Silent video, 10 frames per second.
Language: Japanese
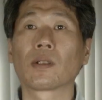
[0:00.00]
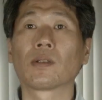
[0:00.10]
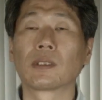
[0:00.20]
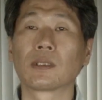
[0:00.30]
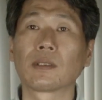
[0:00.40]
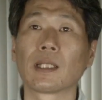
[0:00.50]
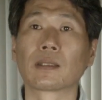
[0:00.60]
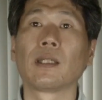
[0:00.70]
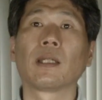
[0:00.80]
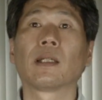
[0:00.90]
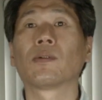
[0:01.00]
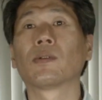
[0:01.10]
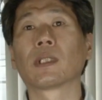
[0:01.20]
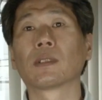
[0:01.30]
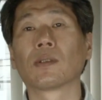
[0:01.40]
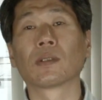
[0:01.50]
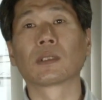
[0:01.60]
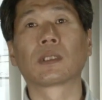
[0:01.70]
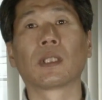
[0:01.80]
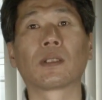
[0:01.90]
れを実は提案を
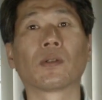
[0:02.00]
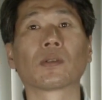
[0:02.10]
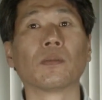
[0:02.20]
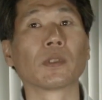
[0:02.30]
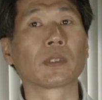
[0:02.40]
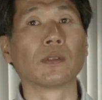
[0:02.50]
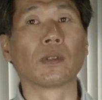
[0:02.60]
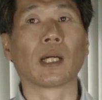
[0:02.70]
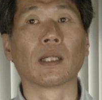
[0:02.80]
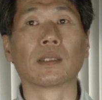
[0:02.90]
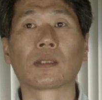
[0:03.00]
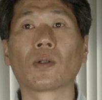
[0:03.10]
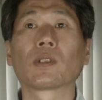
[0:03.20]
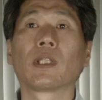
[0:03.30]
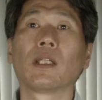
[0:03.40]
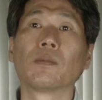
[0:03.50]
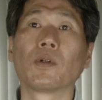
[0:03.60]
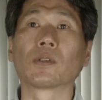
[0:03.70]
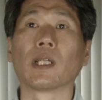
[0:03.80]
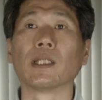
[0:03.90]
していこうと思っているのが競艇の
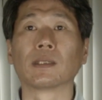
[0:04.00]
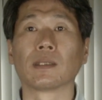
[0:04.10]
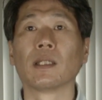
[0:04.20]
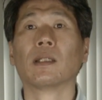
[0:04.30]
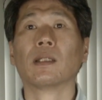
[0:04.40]
ボートなんですね。